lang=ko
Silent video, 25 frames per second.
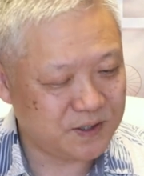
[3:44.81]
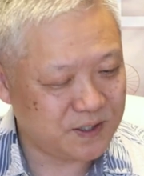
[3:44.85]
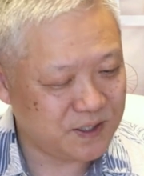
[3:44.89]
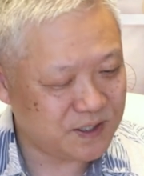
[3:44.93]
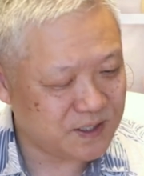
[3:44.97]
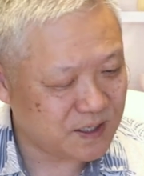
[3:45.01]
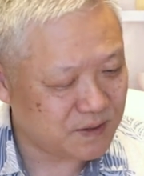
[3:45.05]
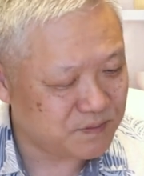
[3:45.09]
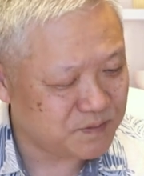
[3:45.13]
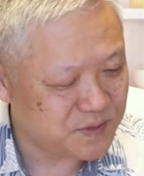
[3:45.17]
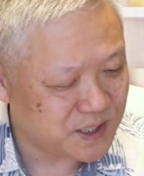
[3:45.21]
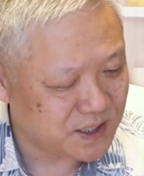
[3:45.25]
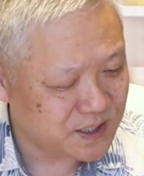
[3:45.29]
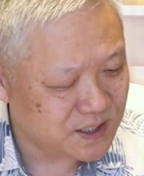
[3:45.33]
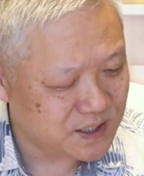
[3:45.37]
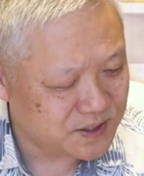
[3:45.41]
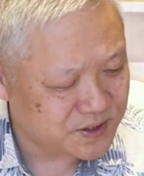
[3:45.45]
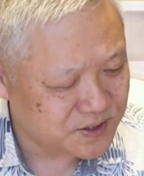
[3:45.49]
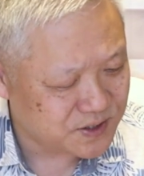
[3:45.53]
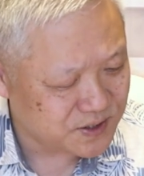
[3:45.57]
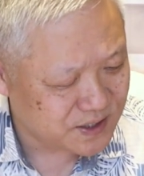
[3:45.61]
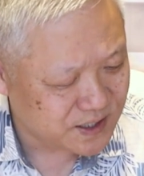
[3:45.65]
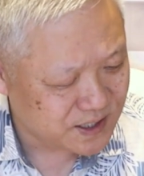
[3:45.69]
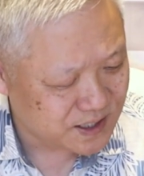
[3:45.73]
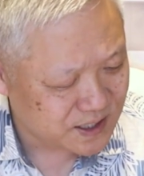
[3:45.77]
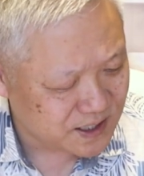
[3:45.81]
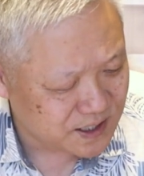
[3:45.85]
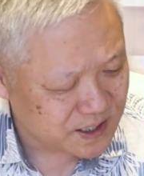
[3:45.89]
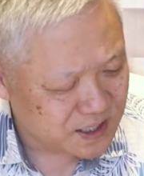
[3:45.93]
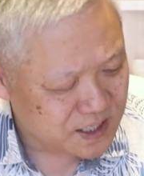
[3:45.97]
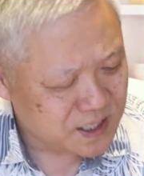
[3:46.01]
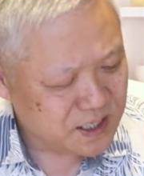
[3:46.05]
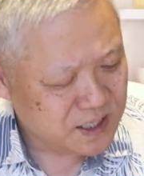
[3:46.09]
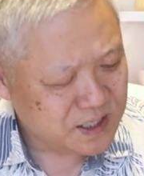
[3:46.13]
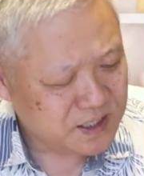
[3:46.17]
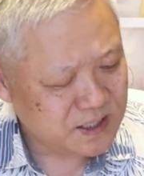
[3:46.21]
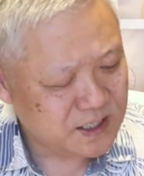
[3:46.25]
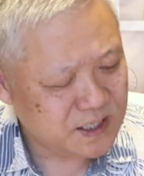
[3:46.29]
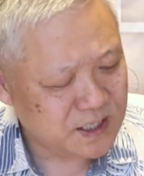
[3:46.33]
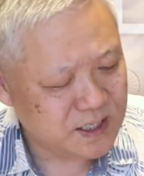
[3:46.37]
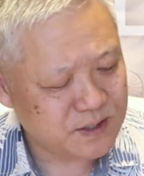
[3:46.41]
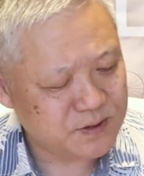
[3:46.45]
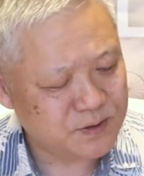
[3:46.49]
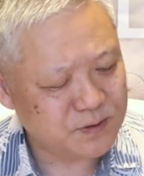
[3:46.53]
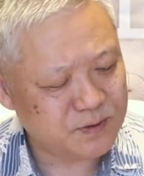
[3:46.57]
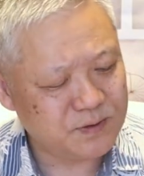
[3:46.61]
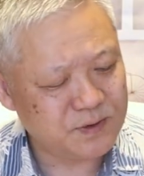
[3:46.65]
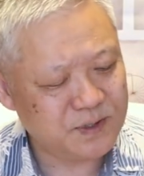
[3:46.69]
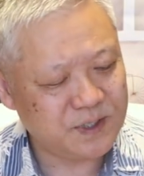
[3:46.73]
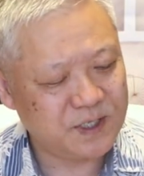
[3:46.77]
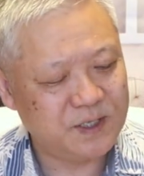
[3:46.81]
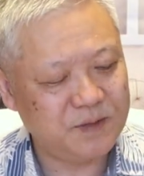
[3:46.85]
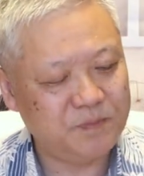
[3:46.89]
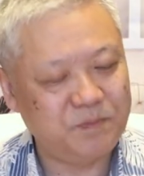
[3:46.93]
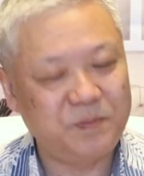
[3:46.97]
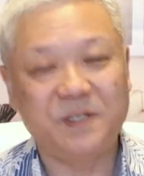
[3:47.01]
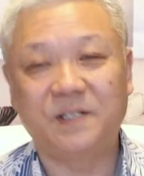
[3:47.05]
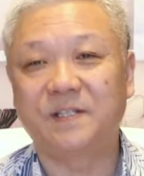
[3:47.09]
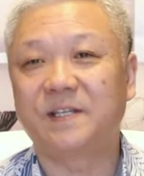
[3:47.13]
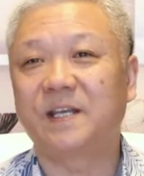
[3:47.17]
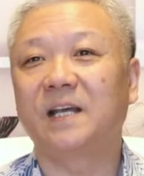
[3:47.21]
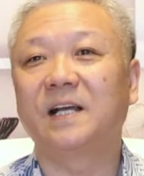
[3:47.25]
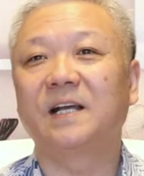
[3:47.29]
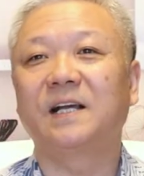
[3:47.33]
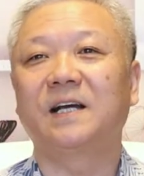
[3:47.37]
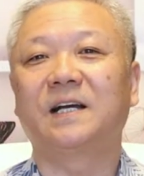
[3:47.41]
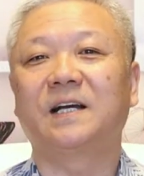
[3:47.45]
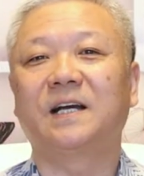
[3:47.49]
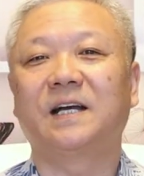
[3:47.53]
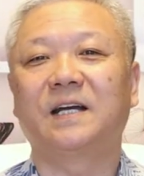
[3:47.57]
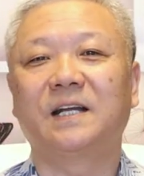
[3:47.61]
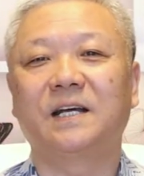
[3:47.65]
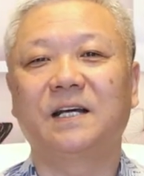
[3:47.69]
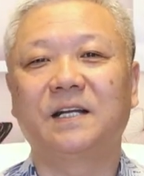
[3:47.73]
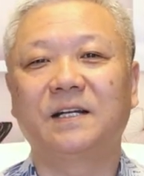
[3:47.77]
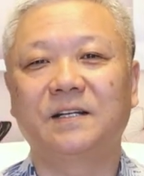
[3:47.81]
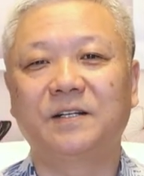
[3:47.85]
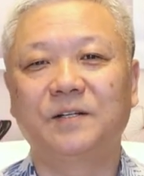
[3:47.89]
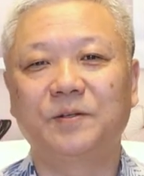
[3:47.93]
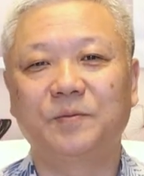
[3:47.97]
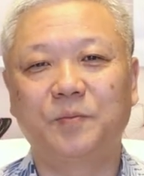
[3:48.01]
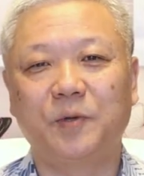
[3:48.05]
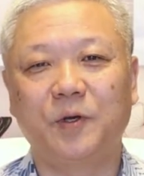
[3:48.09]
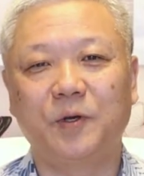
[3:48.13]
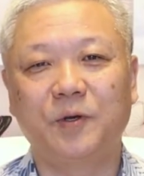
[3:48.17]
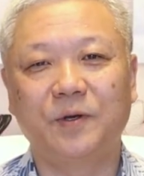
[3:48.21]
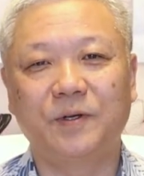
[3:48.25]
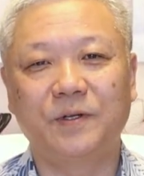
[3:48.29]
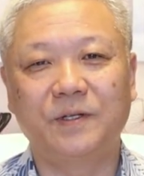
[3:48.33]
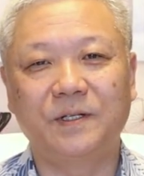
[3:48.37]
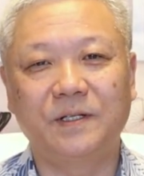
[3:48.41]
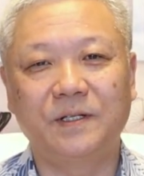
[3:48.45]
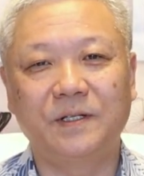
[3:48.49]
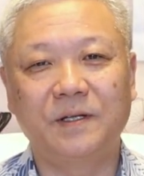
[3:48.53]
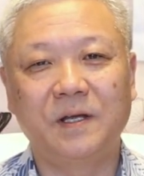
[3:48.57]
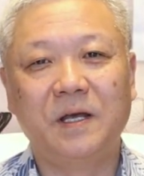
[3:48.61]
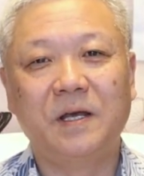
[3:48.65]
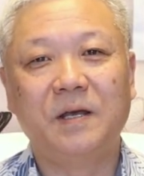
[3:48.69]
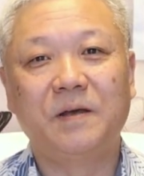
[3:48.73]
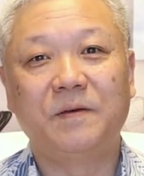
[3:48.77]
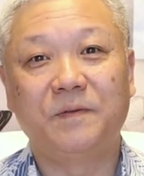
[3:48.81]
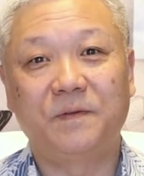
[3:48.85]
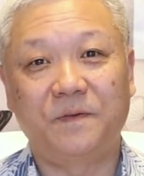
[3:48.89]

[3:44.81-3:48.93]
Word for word: 여기 3장 1절에 예수를 깊이 생각하라라는 표현은